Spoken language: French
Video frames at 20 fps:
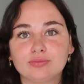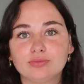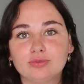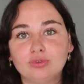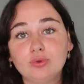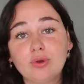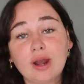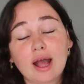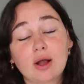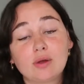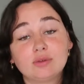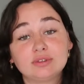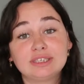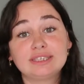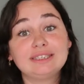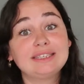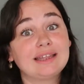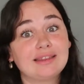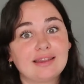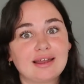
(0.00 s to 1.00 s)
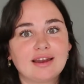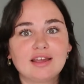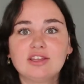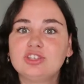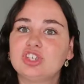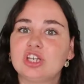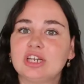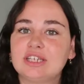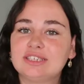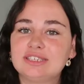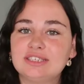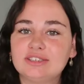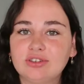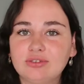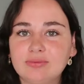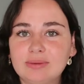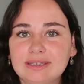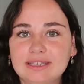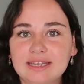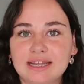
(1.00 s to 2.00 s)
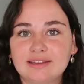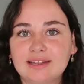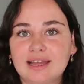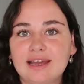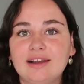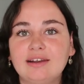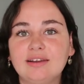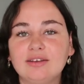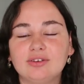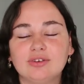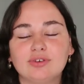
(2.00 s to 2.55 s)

de la rentrée d'analèche chez l'assistante maternelle.